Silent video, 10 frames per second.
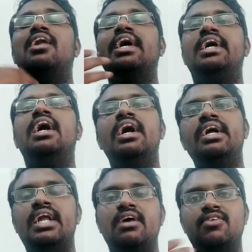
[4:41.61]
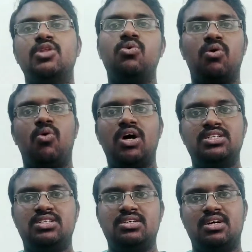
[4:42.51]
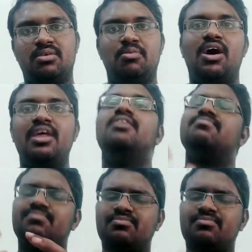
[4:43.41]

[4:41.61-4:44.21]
லைக் கைடாக வந்து உங்கள் வாட்ச் மாதிரி